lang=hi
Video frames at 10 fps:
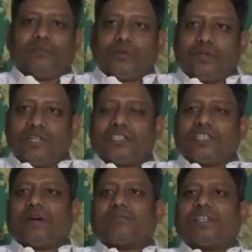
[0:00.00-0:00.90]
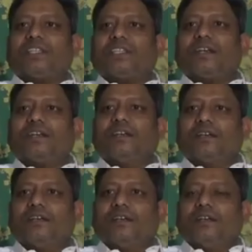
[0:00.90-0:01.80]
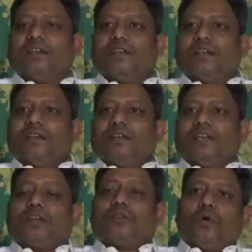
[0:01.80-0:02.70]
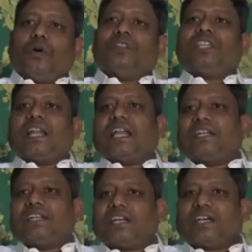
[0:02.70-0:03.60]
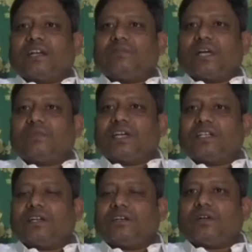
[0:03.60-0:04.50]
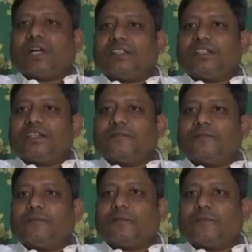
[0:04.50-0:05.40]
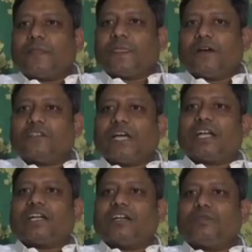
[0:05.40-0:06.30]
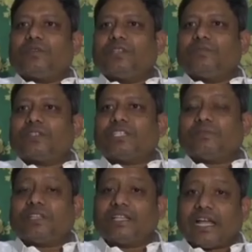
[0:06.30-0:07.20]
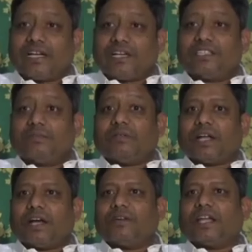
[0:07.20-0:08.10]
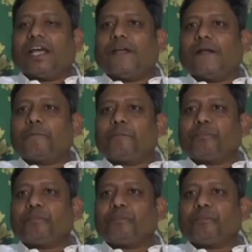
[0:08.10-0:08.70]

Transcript: हम तो उन्हीं से जवाब चाहते हैं कि कौन दलाल के चक्कर में हमारा टिकट ठोकाट दिए और झारखंड मुक्ति मोर्चा में दलाल का जमावड़ा हो गया है